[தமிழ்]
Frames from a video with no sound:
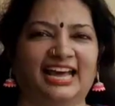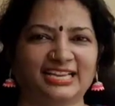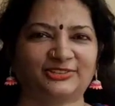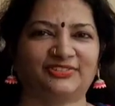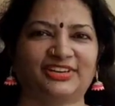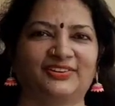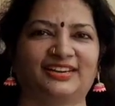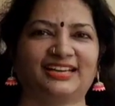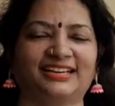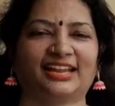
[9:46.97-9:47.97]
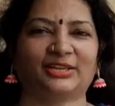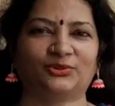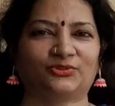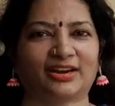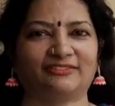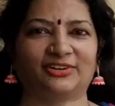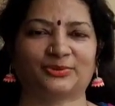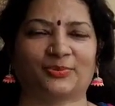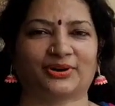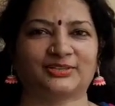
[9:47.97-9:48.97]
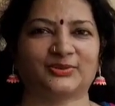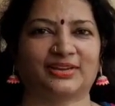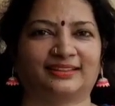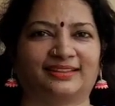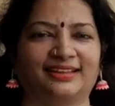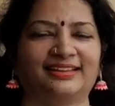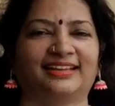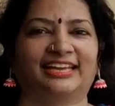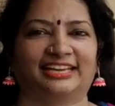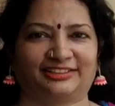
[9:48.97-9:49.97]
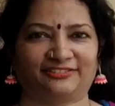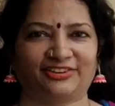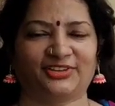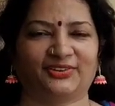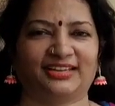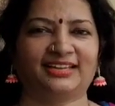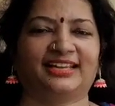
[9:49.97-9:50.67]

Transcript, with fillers: லாஸ்ட் வீடியோவில் நான் யூஸ்ஃபுல்லான வீடியோஸ் போடுறேன்னு சொல்லியிருந்தேன் இந்த வீடியோவில்